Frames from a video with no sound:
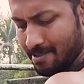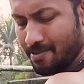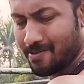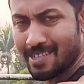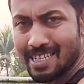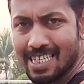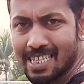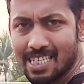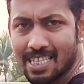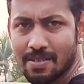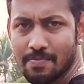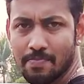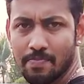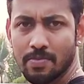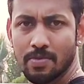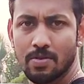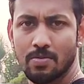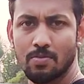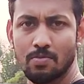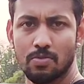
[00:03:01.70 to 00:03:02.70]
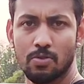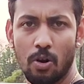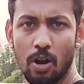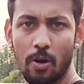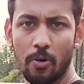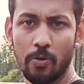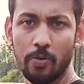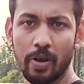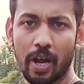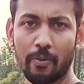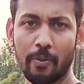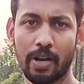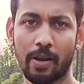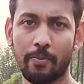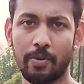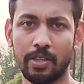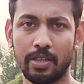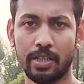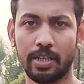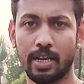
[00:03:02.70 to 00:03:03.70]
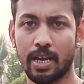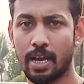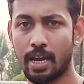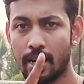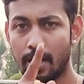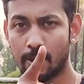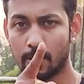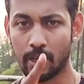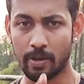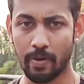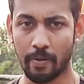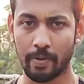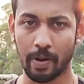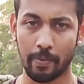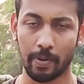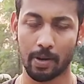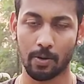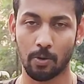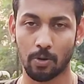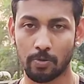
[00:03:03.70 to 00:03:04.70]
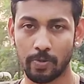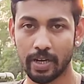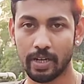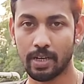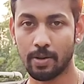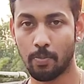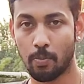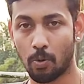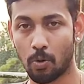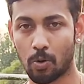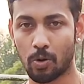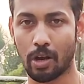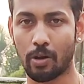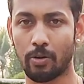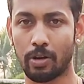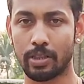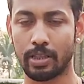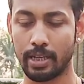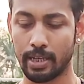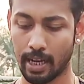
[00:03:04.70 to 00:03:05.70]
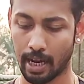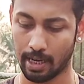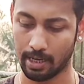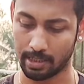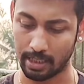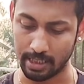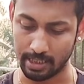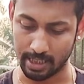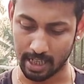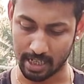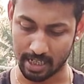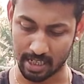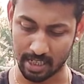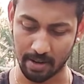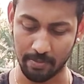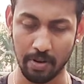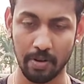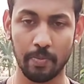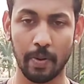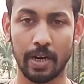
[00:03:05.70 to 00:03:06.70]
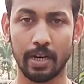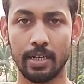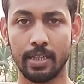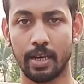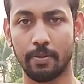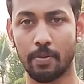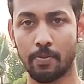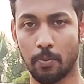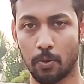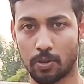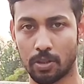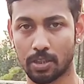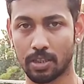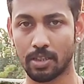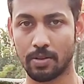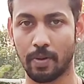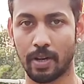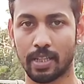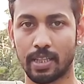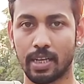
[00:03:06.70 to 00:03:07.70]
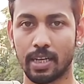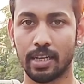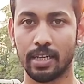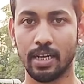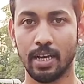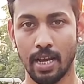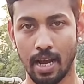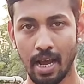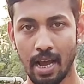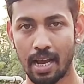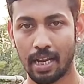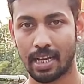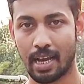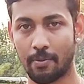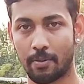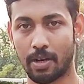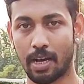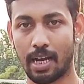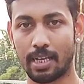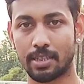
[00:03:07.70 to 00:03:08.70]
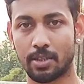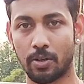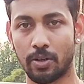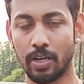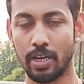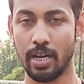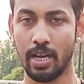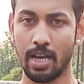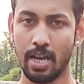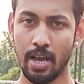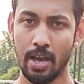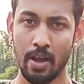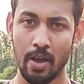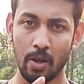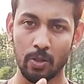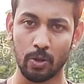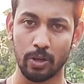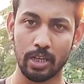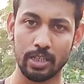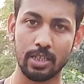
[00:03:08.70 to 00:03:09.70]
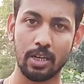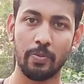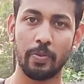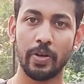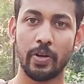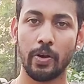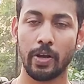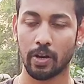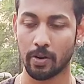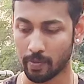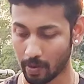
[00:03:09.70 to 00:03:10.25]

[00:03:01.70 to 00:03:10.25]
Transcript: একদম টাইসে ফুলে উঠবে একবার আপনাদের তো এই ব্যায়ামটা আপনারা করবেন পনেরোটা করে দিন না কারণ তিন চার সেট আপনারা মারান দেখবেন প্রত্যেক দিন মেনে দেখেন কেমন কাজ করে তো এটা ছিল ভিডিও